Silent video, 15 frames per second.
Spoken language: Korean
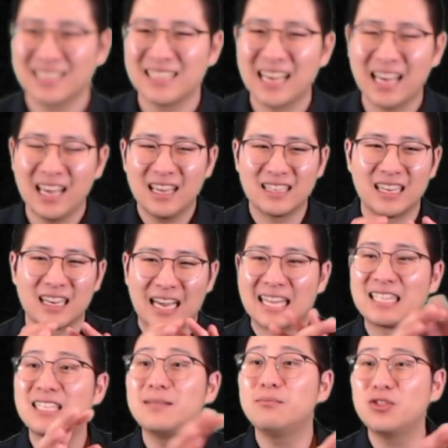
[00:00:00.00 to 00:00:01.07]
그게, 예,
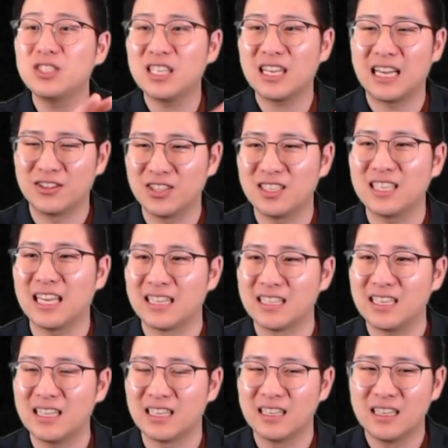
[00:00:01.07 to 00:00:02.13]
같은 문제가 안 되는 게
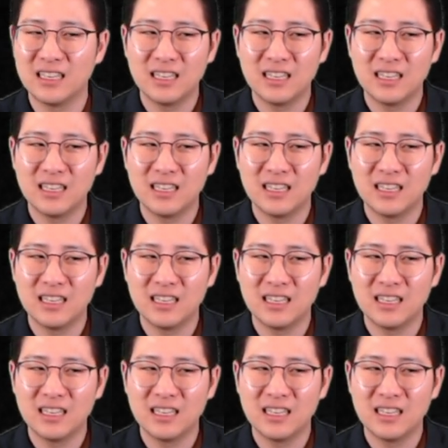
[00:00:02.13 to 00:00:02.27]
아니라,